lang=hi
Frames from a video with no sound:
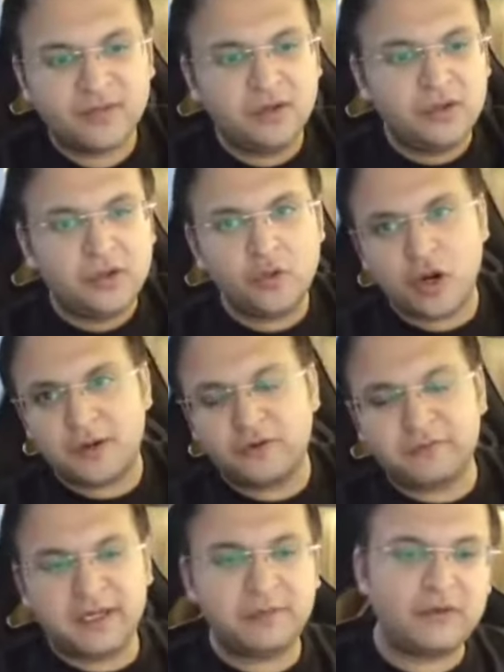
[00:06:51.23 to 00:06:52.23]
टू कॉमा टू
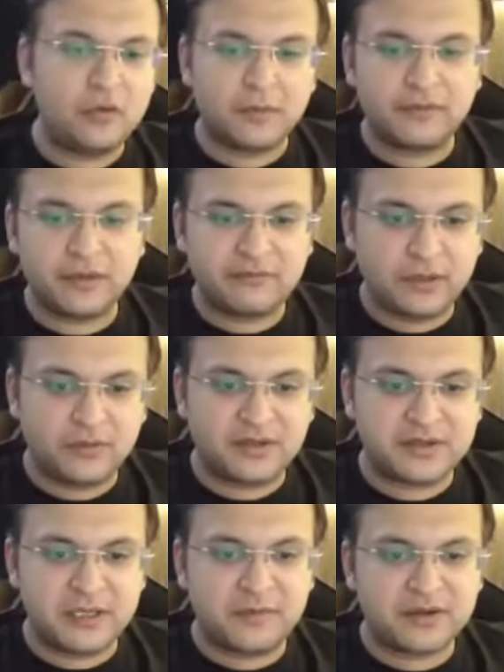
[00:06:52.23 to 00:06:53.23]
मल्टीप्लाई टू कॉमा वन वेरी गुड
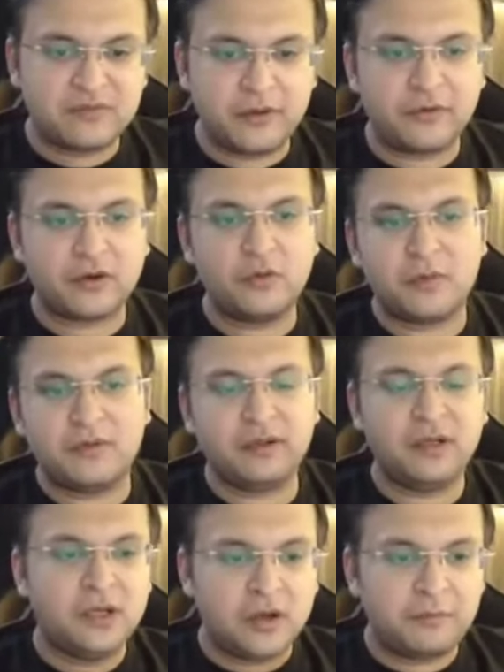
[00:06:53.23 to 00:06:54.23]
रिजल्टेंट मैट्रिक्स विल बी ऑफ टू कॉमा वन
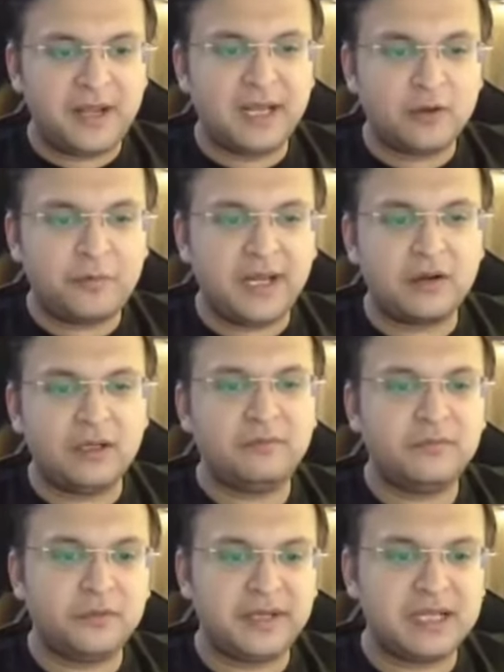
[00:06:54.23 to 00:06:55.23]
और पहला रो पहला कॉलम
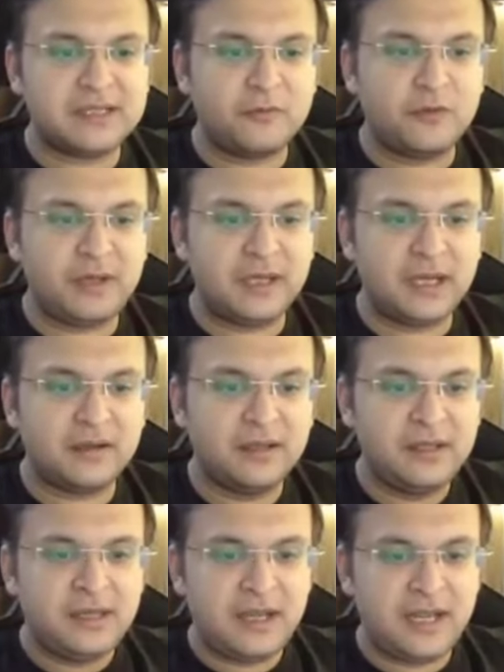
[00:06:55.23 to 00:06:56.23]
तो मेरे ख्याल से आपको मिलेगा
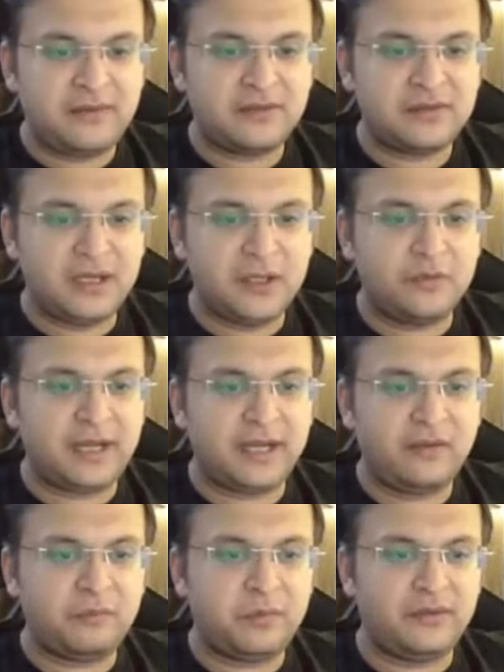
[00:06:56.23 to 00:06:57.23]
एस एक्स इंटू
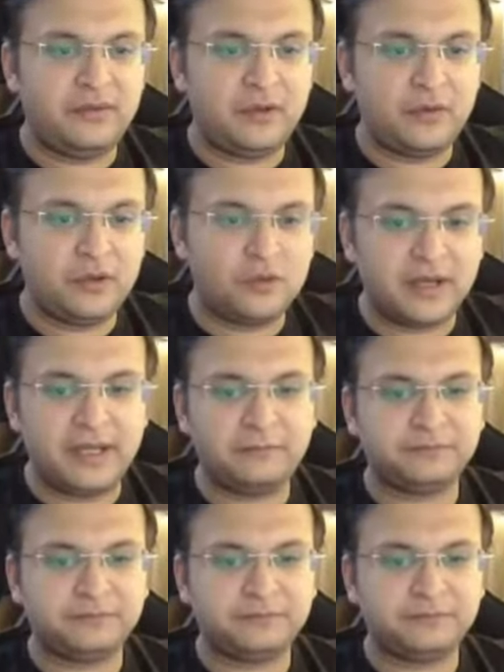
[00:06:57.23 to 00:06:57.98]
एक्स प्लस जीरो इंटू वाई